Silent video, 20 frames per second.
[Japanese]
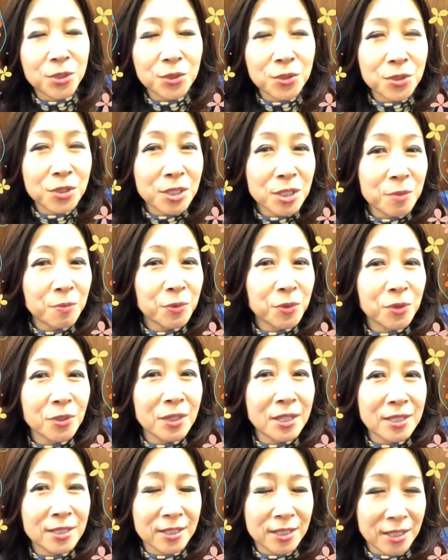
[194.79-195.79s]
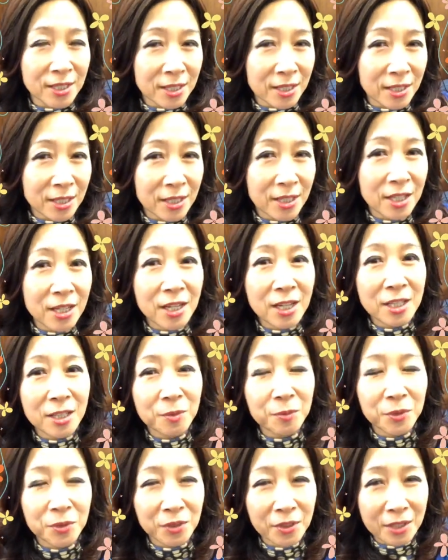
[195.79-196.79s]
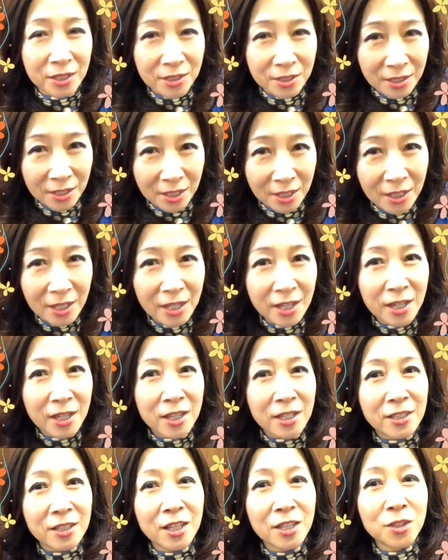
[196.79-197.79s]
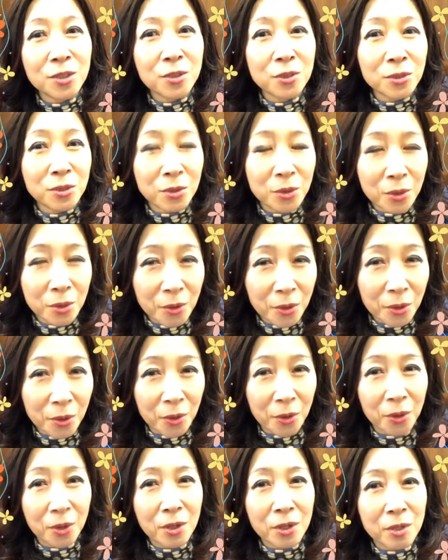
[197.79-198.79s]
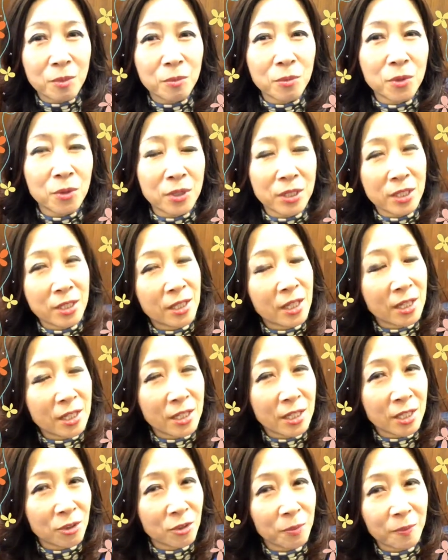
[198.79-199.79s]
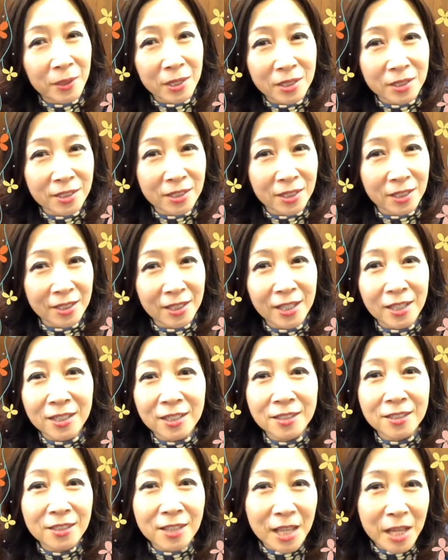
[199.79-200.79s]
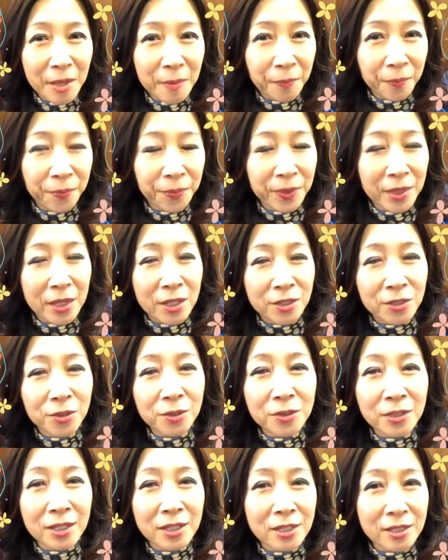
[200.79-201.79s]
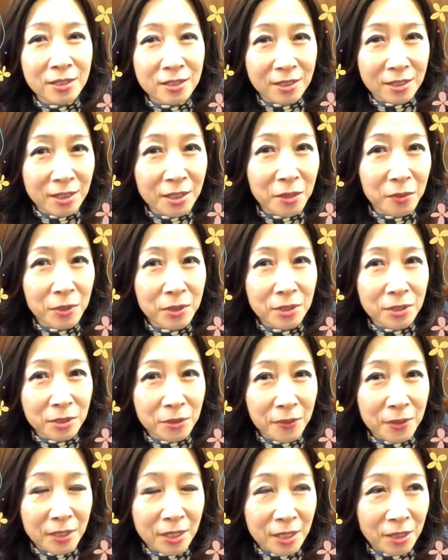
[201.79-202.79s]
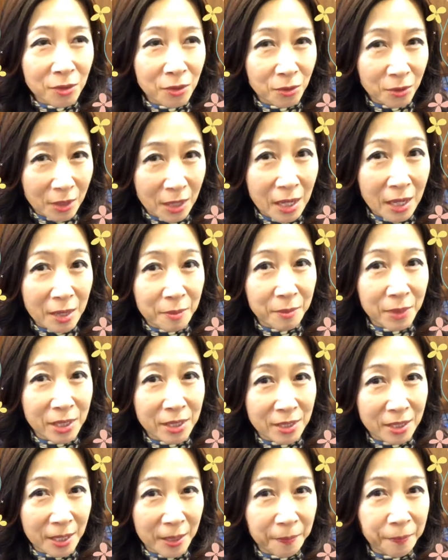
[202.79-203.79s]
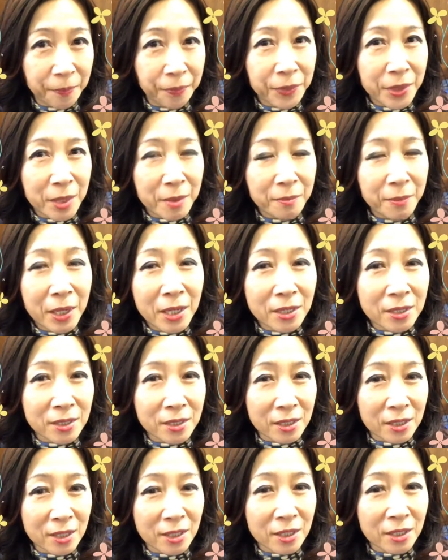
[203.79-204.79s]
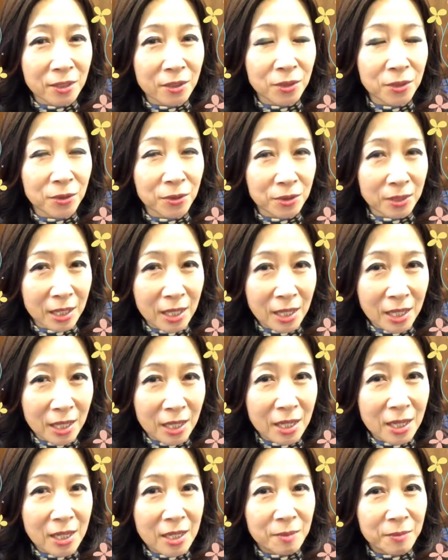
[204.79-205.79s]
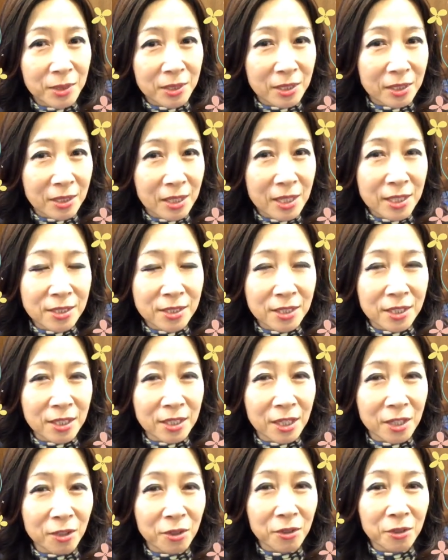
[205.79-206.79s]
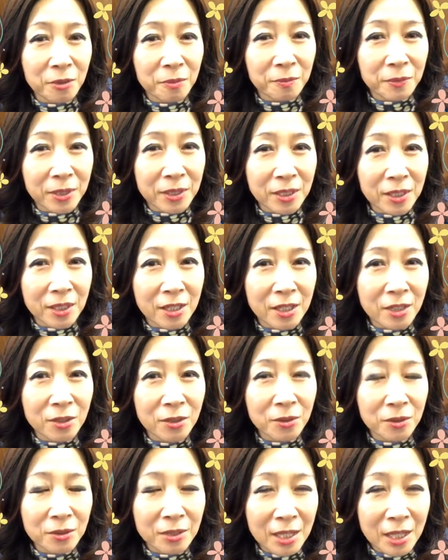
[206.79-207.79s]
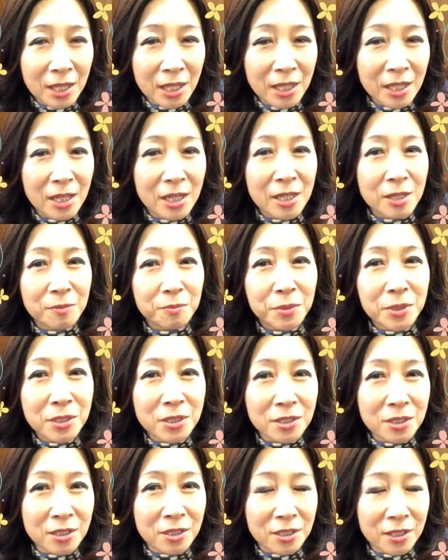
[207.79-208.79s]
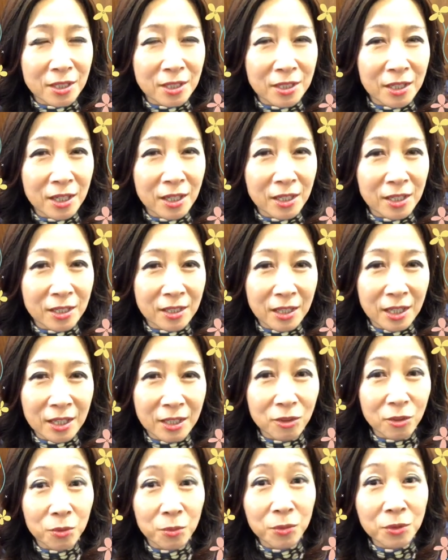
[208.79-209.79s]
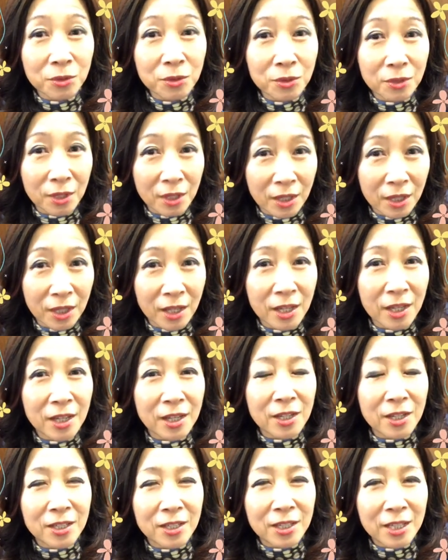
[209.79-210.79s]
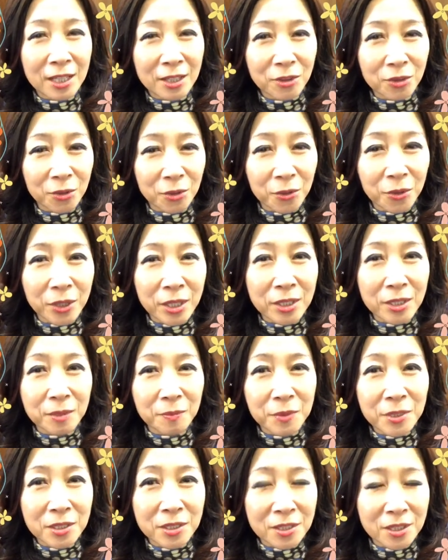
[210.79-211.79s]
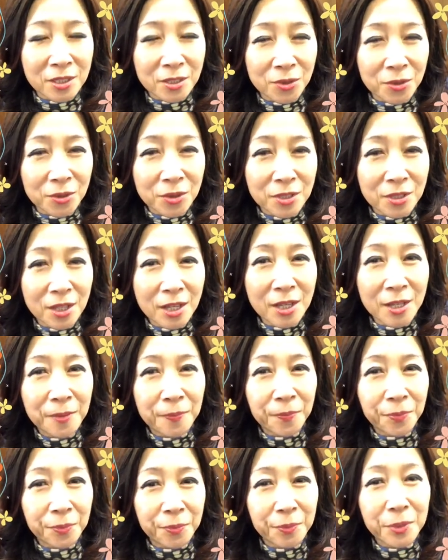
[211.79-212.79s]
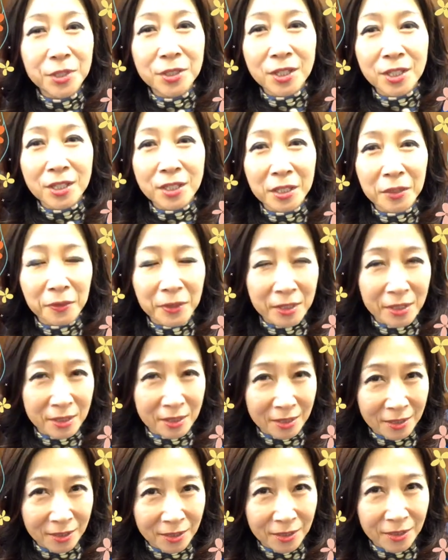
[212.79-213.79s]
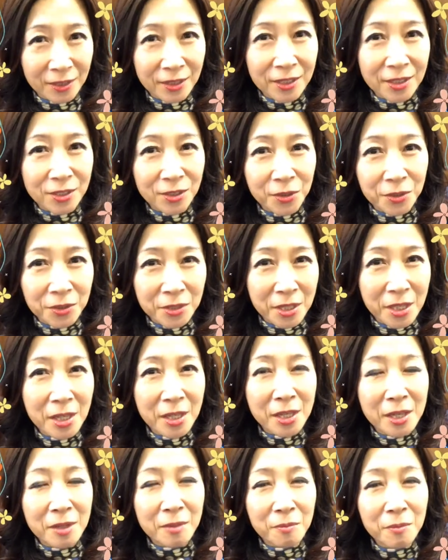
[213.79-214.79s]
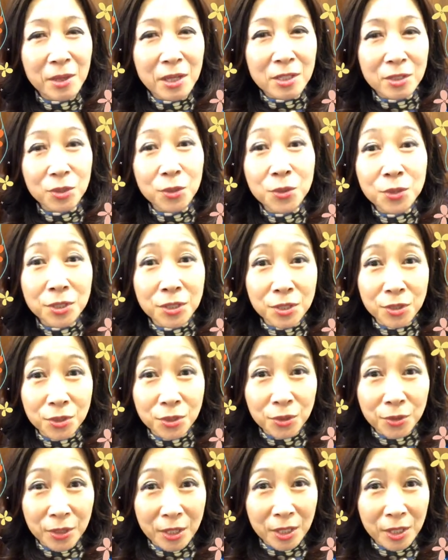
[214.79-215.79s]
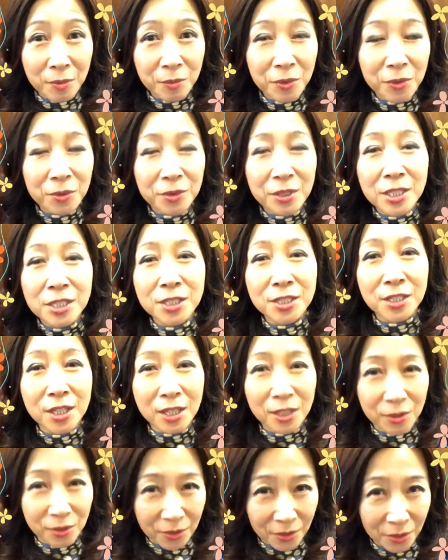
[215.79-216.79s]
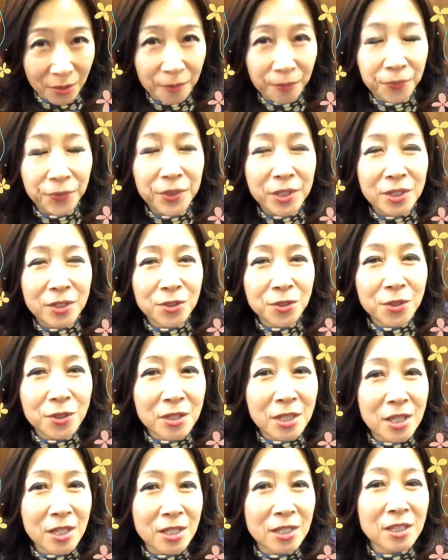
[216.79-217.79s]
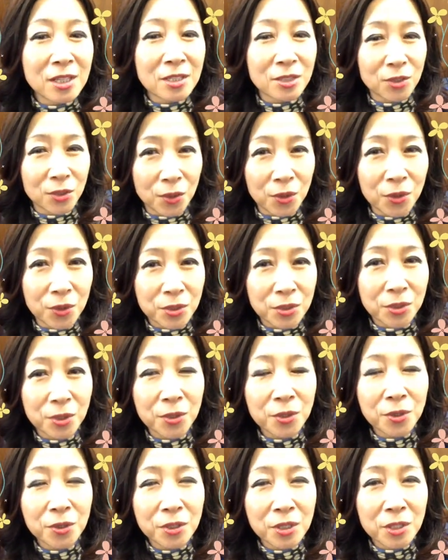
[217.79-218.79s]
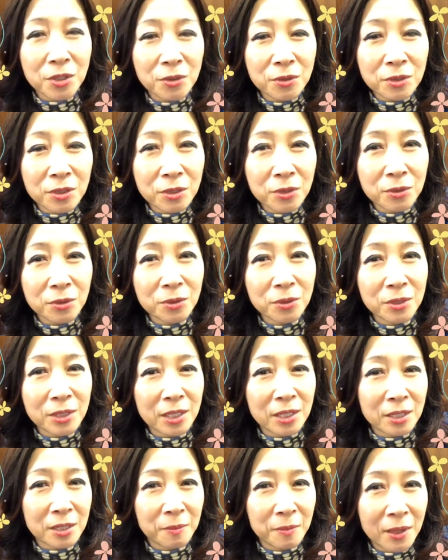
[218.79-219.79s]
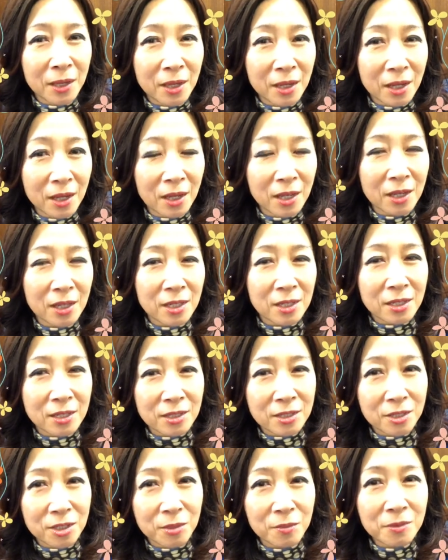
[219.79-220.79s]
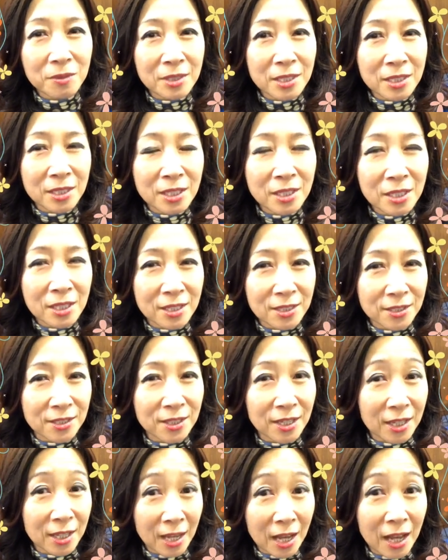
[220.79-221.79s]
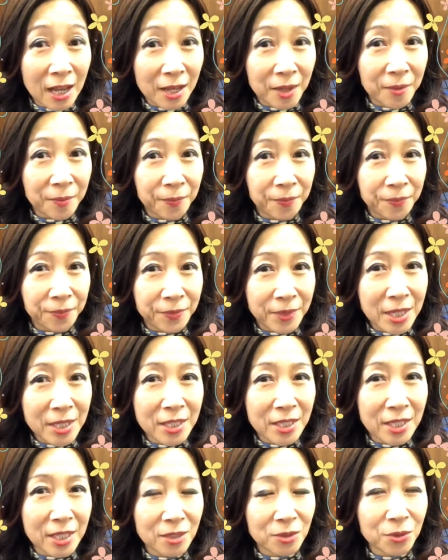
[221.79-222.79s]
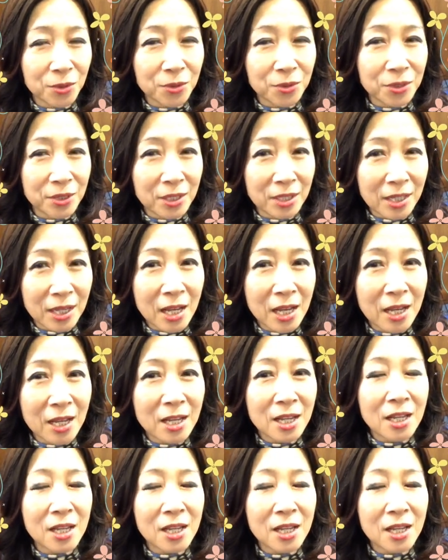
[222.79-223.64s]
美しいものが好き、綺麗なものが好きっていうと、もうイタリアとパリしかないですね。そんな感じで、私はなんとか毎年パリに行けるような、また大好きなヨーロッパに行けるようなビジネスがないかなと思って、やっとこうやってビジネスとして見つけたわけです。そしてまあ少し収益も出していると。それでいいんですよ。それをいろんなことをやれば、自分が何が好きか、何が得意か、